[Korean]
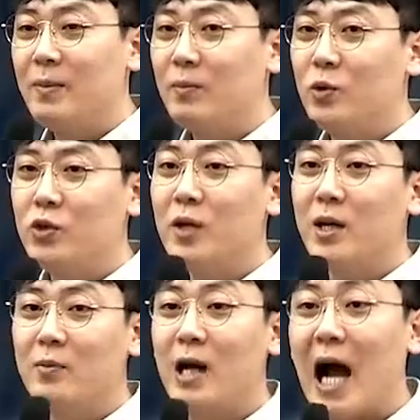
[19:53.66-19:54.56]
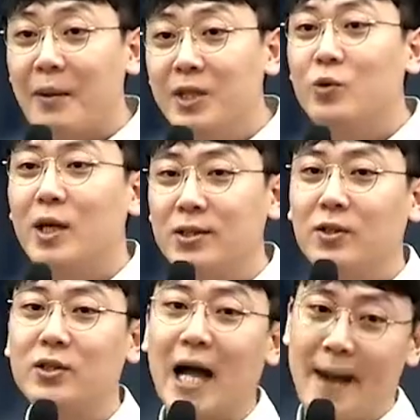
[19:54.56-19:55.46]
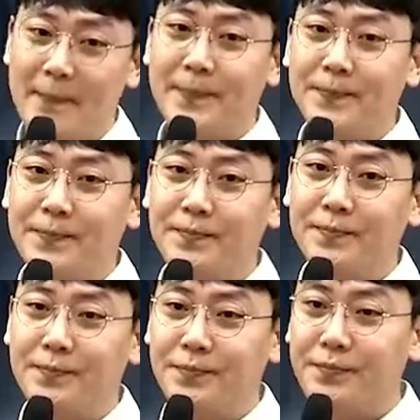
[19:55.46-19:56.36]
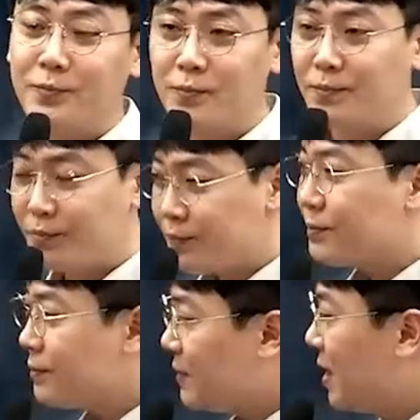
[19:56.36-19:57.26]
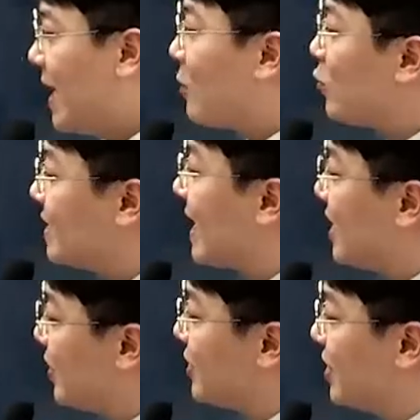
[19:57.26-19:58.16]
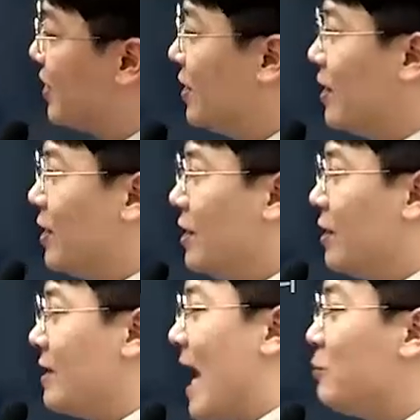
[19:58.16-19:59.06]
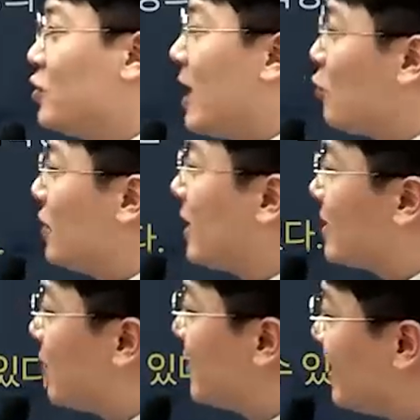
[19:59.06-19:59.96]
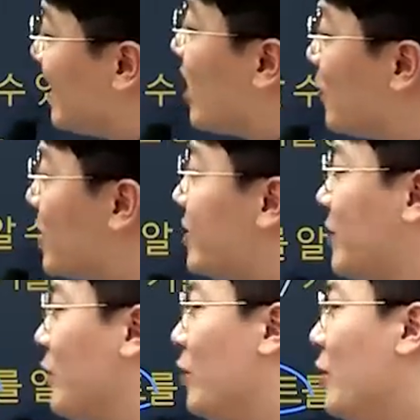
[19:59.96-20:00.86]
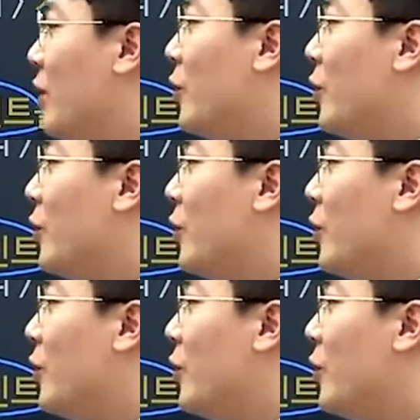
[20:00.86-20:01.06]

뭐 쉽게 말하면 감이 좋아지는 거죠. 감. 음. 내공이 쌓이는 거죠. 근데 아무 내공이나 쌓으면 쓸데가 없는 것이고